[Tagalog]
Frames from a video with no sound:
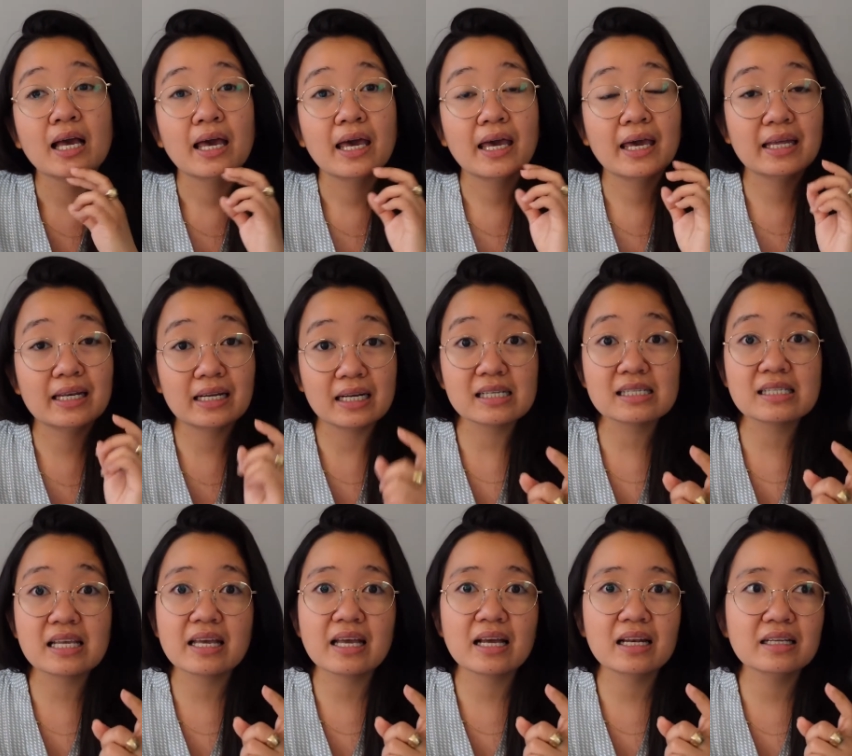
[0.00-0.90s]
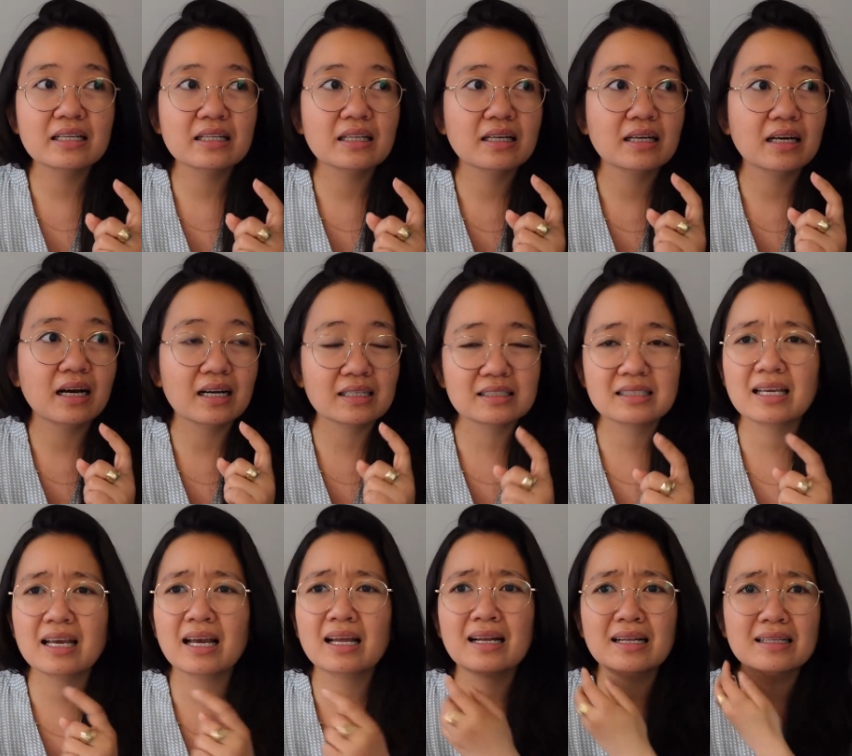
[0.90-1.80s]
And ang saya lang, ang
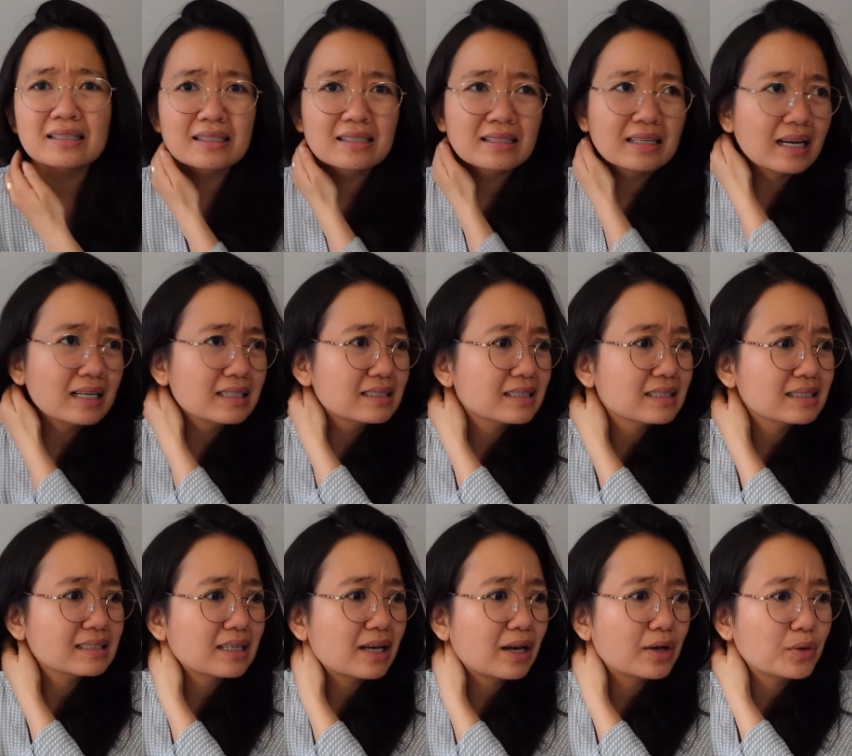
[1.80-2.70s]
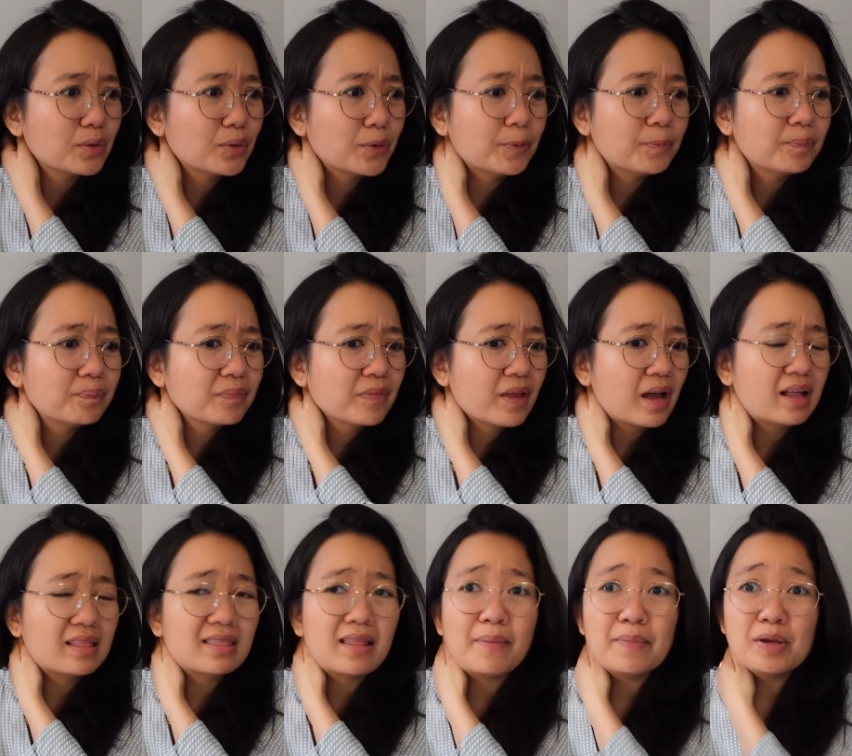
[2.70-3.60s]
saya lang din guys kasi ano,
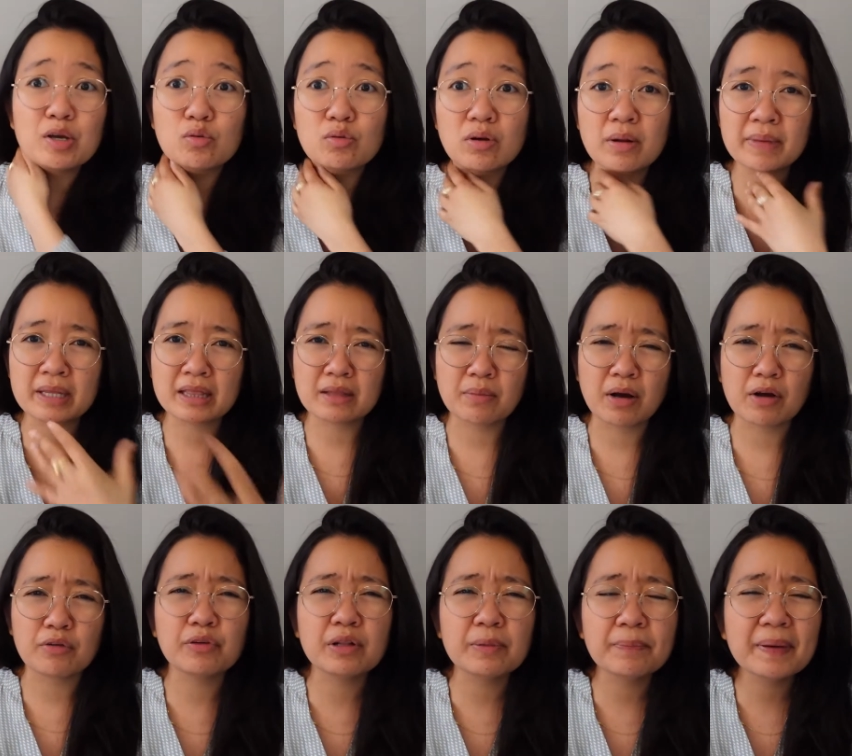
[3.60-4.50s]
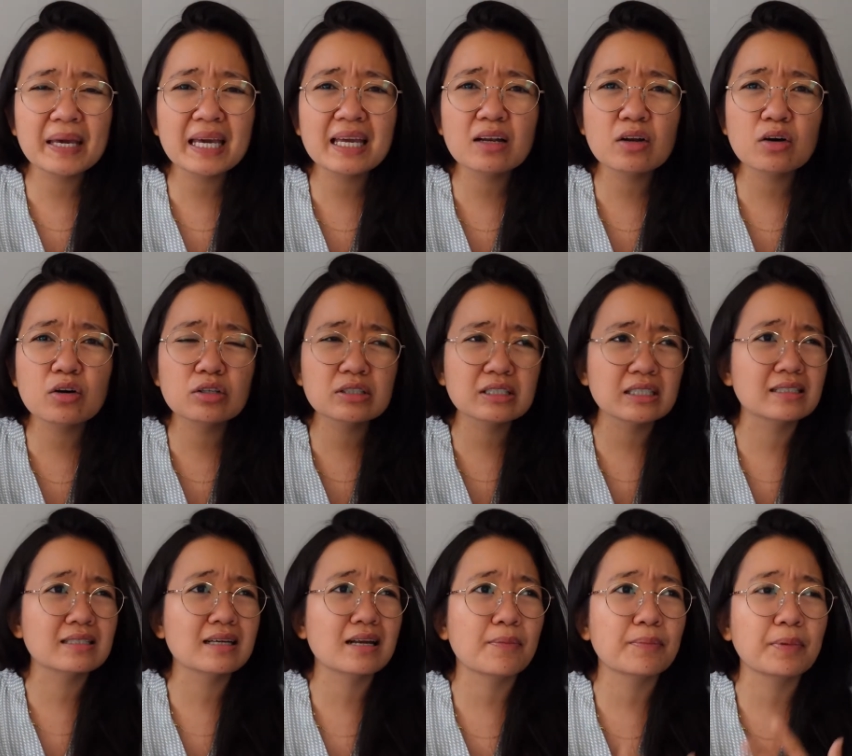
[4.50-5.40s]
ang dami kong na-meet ng mga Filipinos, ang
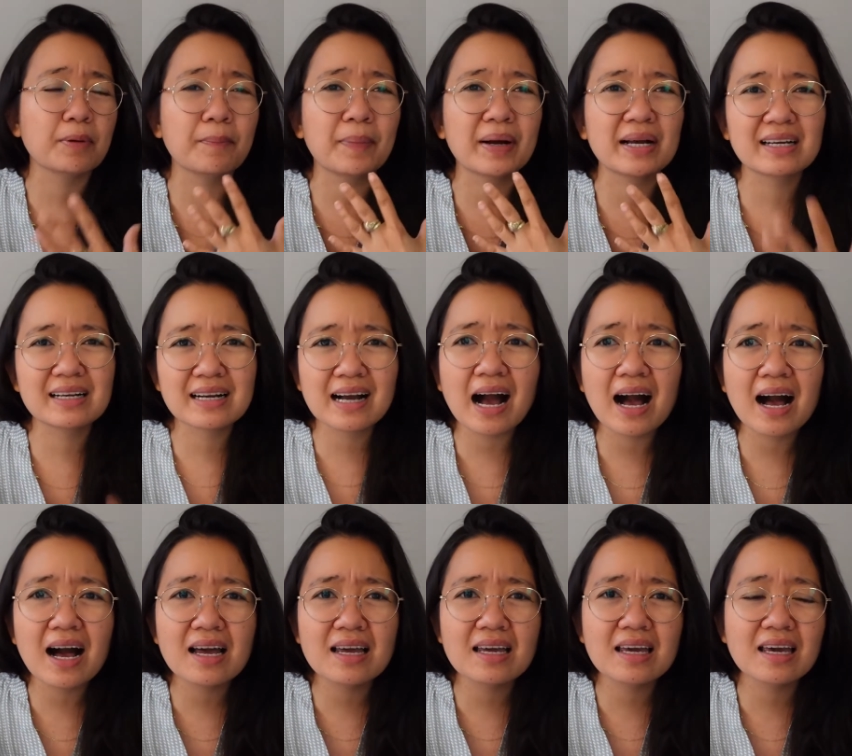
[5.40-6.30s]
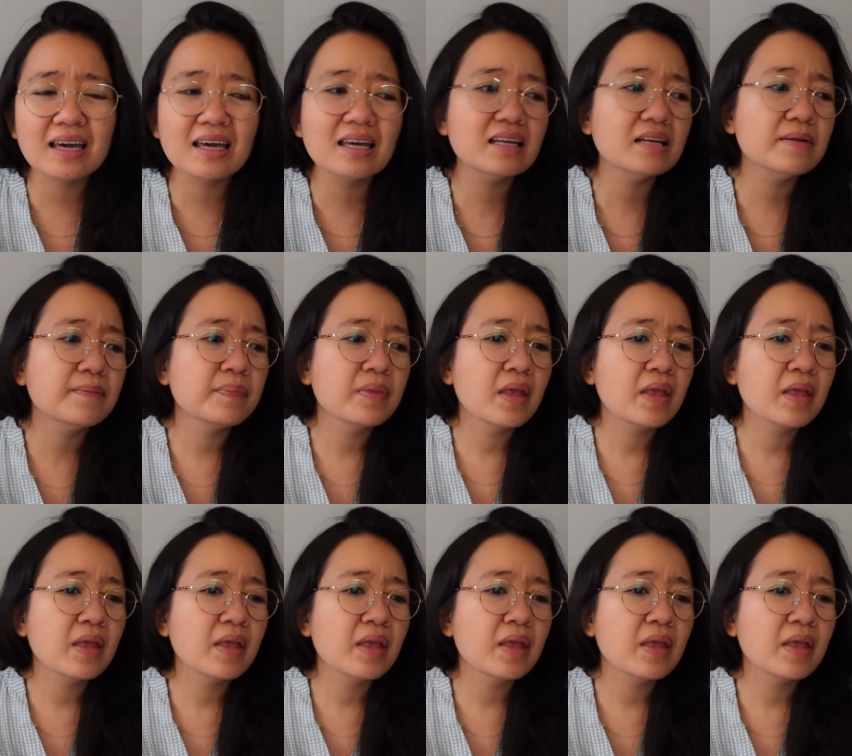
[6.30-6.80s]
sarap ng pagkain.